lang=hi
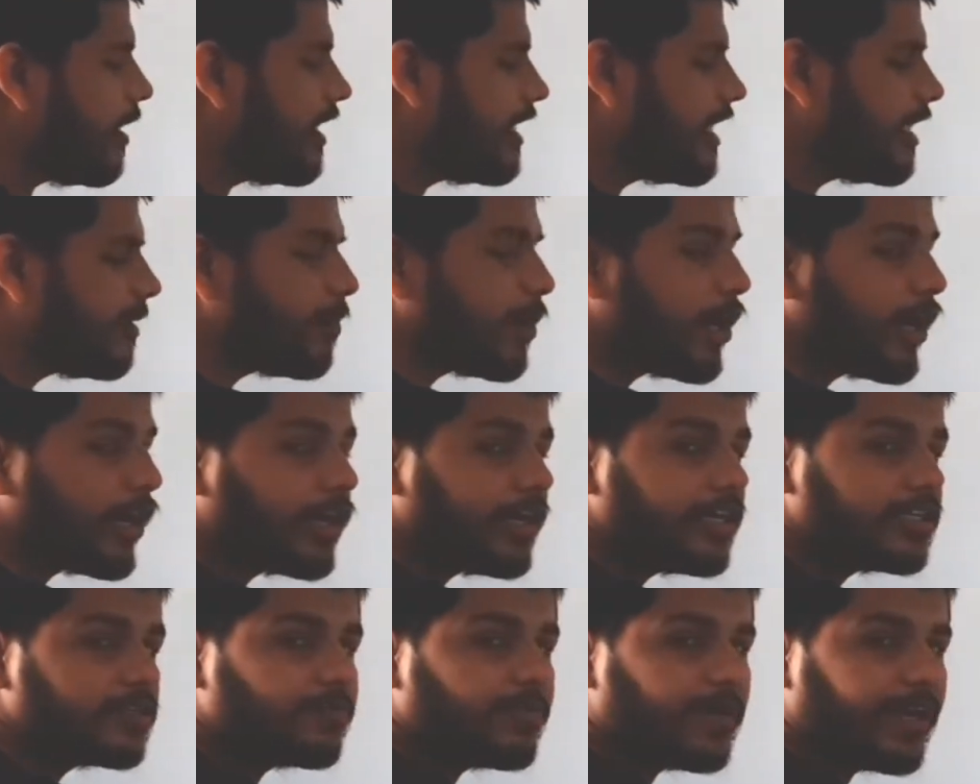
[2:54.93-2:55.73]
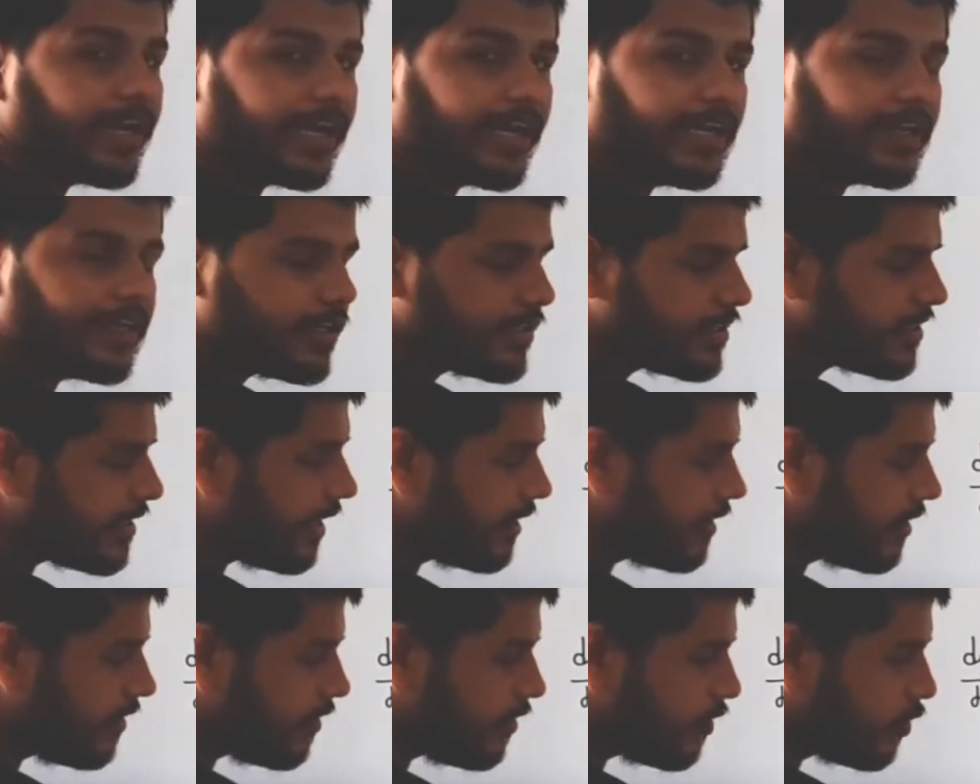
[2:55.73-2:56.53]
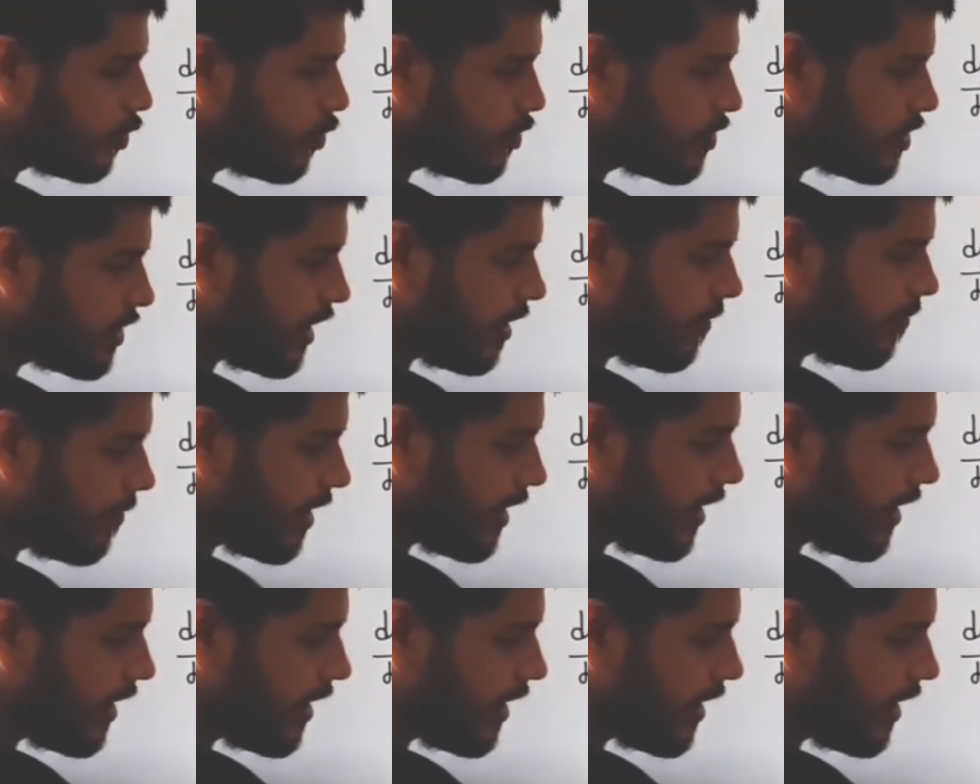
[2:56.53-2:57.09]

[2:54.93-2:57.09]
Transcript: मल्टीप्लाई का इस ब्रैकेट के साथ तो सेम